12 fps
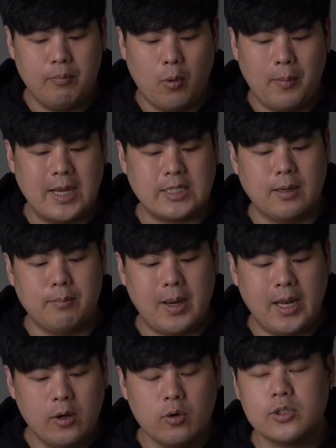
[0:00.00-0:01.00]
ผมอาจจะ
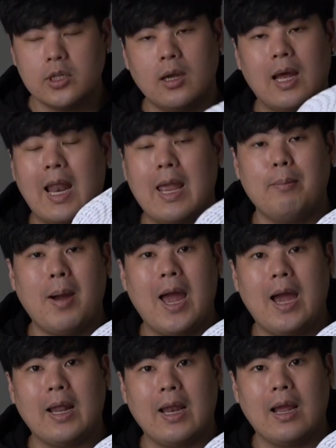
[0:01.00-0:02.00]
ไม่ได้รู้สึกอะไร
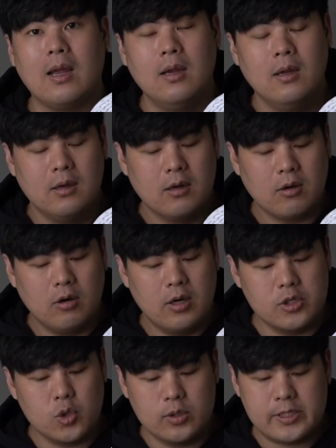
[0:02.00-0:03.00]
มากนะ ก็
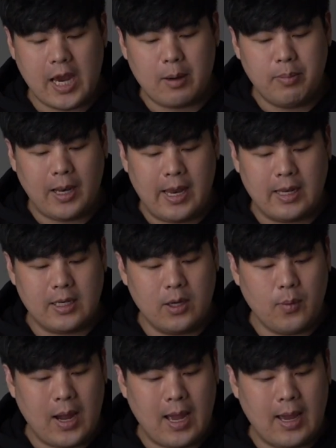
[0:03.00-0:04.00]
คือช่วงแชงเพลท
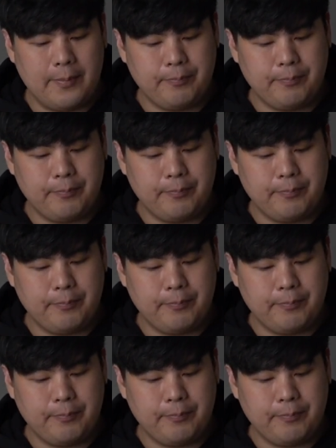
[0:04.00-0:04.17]
ที่ว่า